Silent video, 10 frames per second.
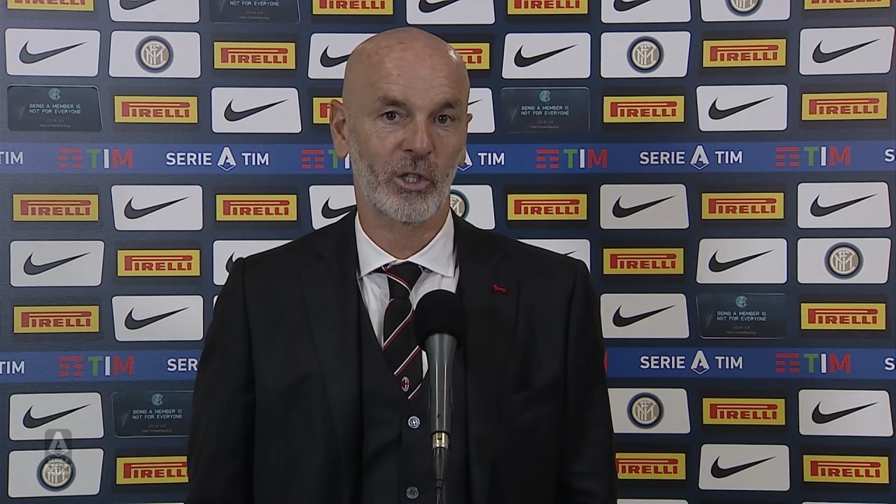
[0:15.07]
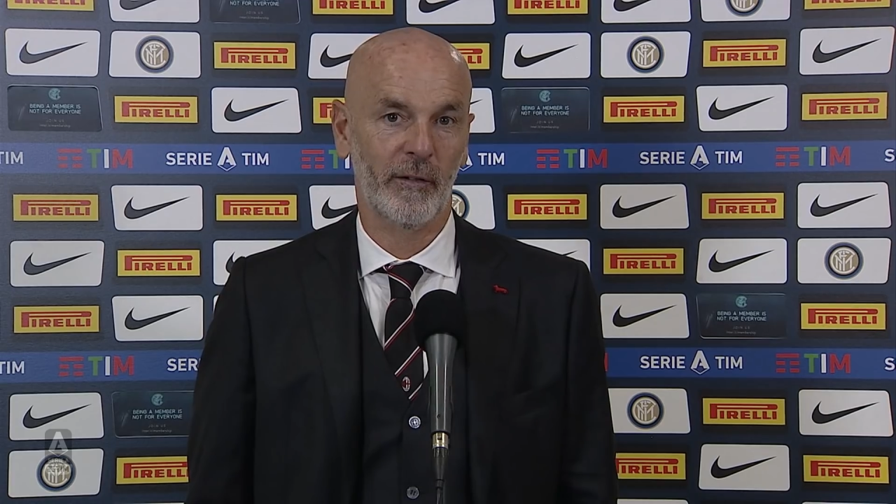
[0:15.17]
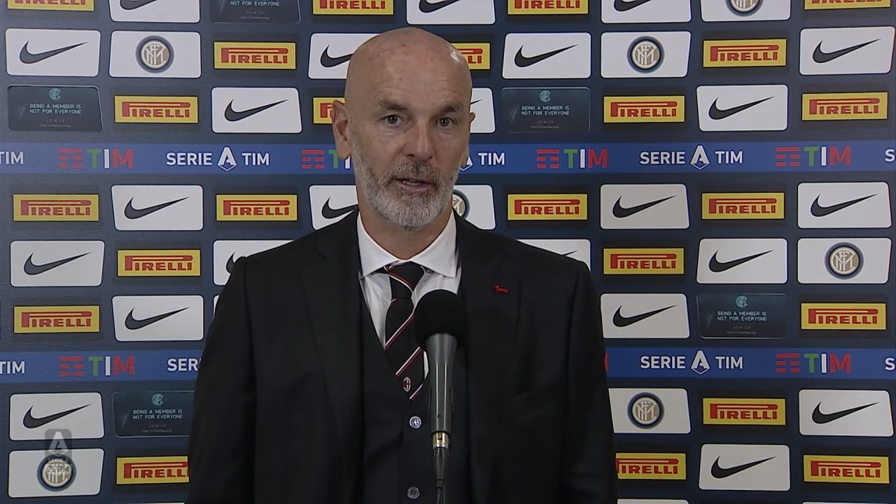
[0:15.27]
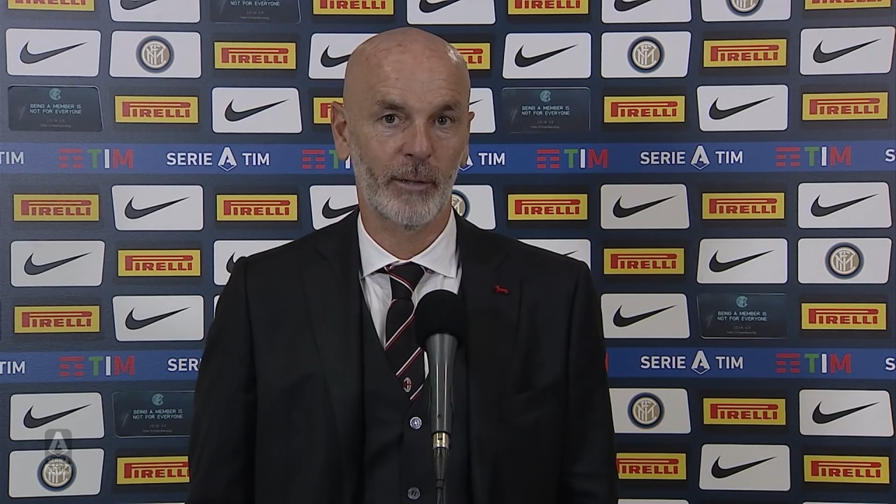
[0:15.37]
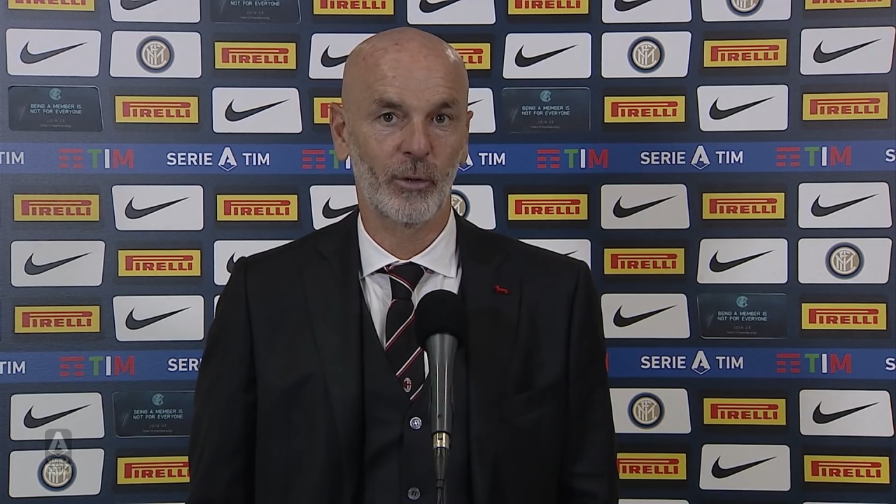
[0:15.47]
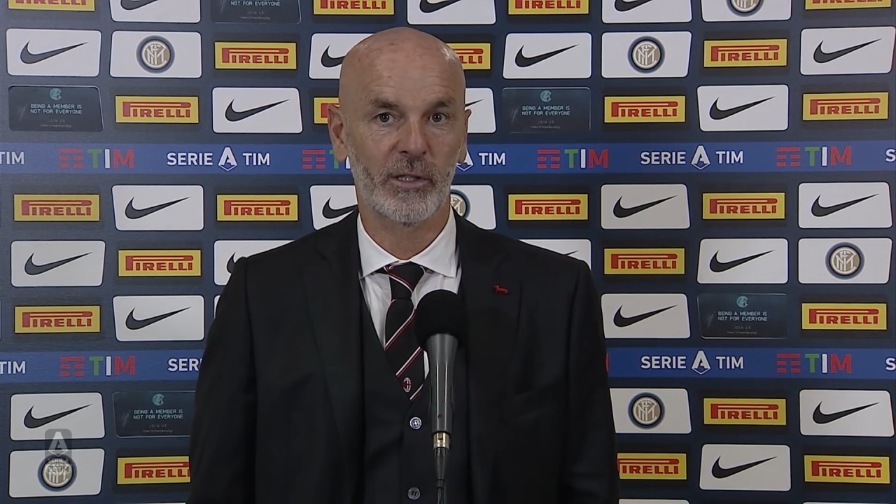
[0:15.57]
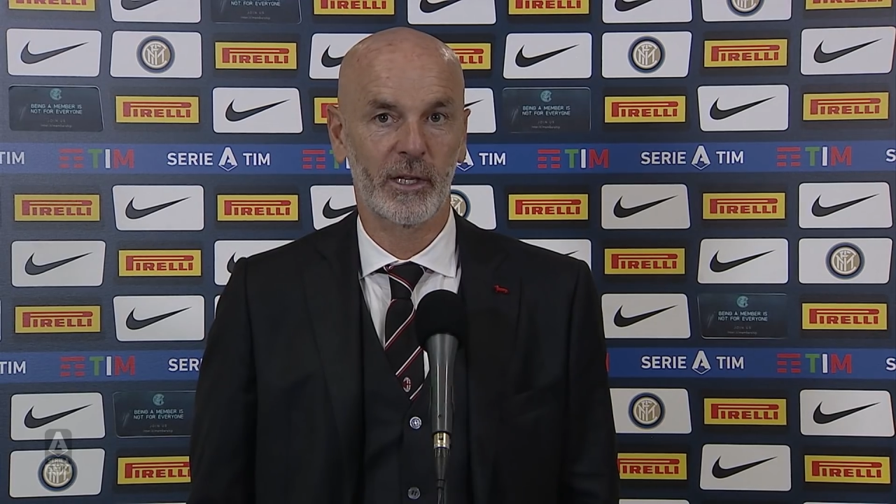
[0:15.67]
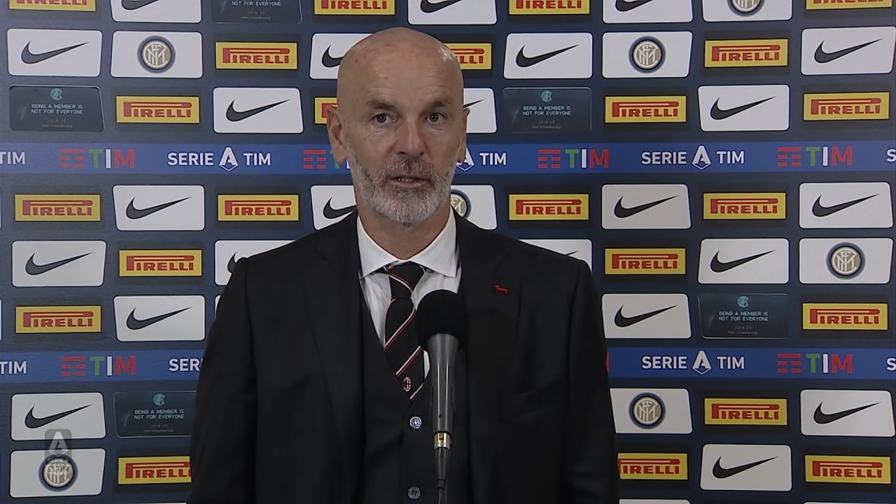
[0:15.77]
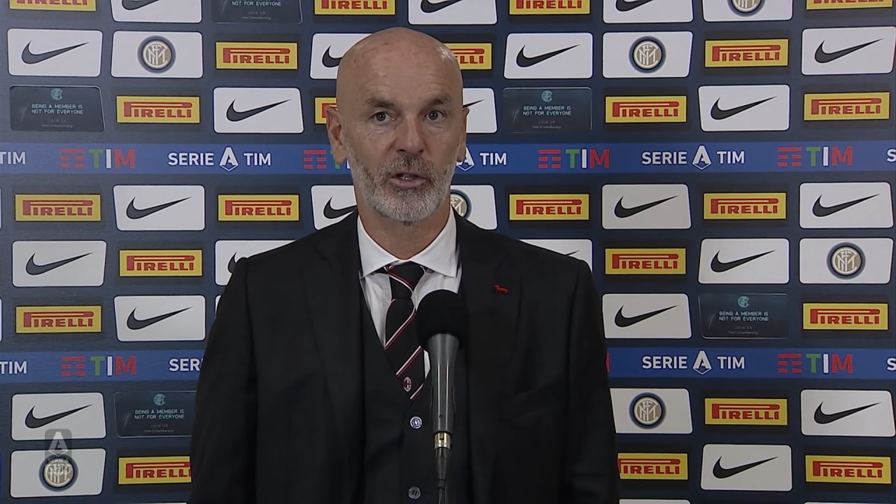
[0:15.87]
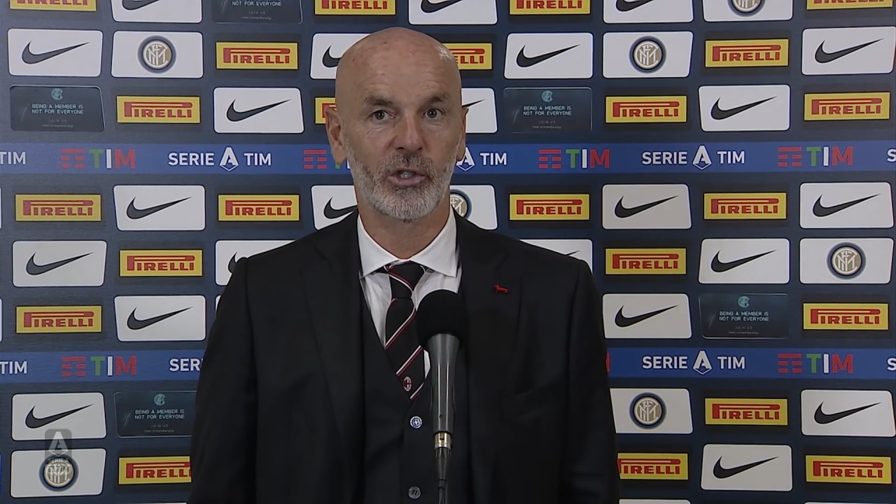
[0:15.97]
Aver
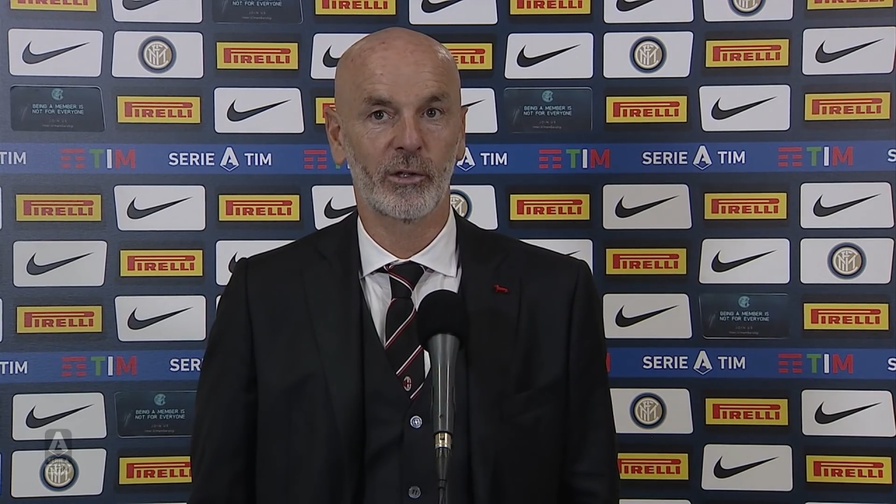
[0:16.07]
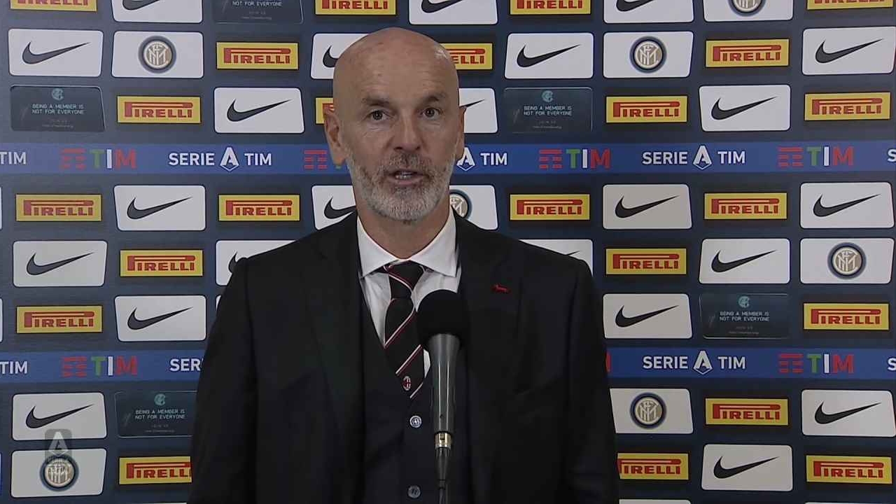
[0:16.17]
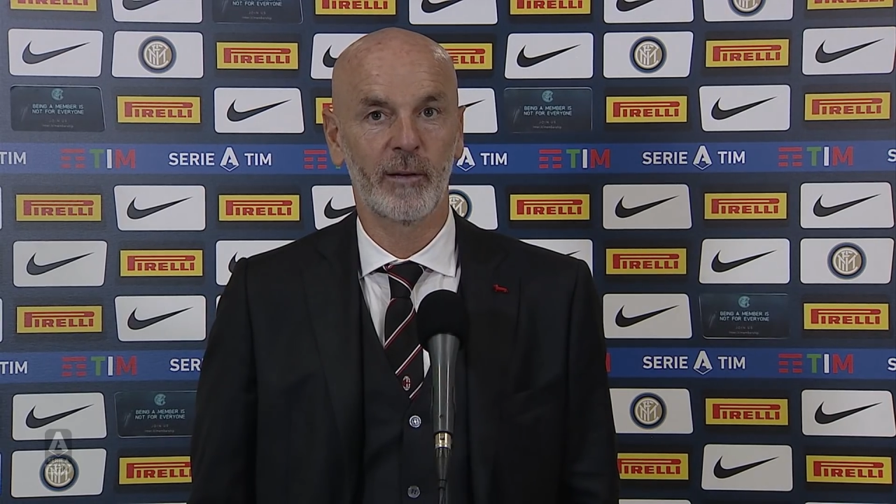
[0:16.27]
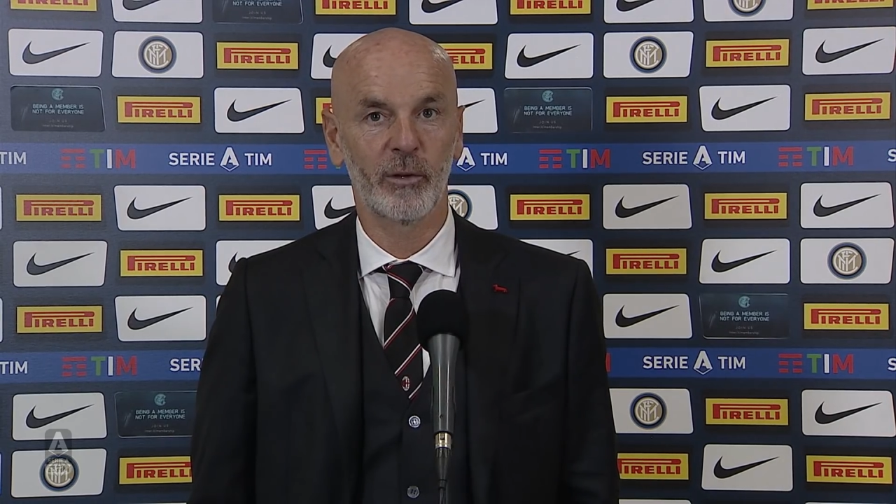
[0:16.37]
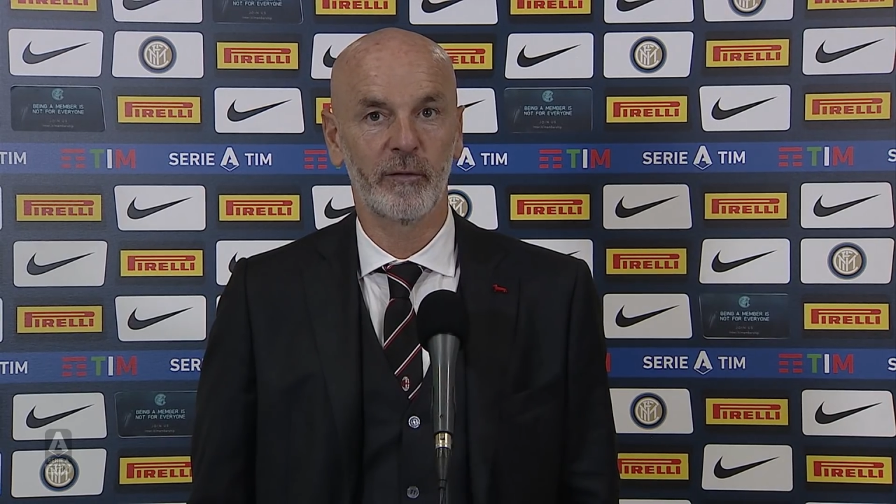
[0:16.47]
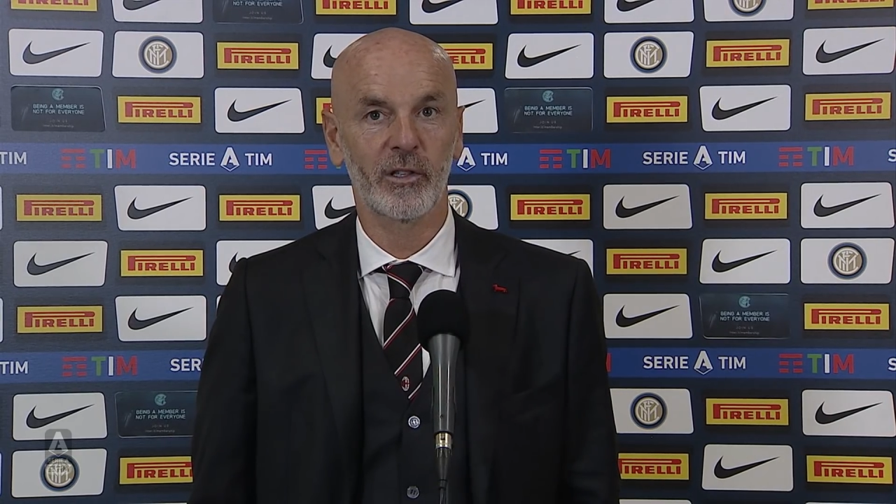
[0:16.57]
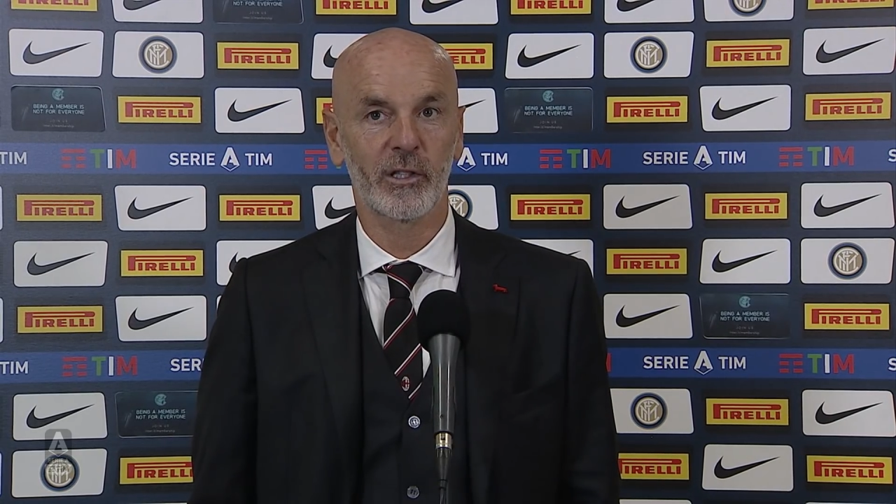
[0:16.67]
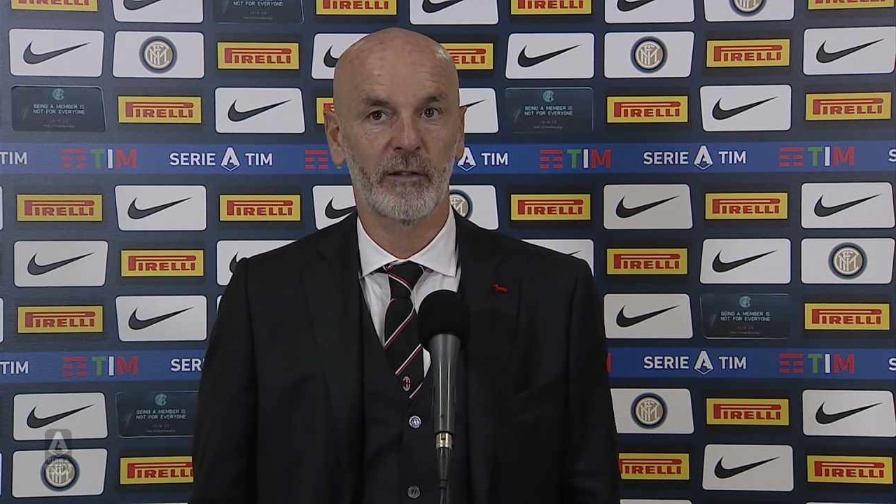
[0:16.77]
dimostrato nel secondo tempo invece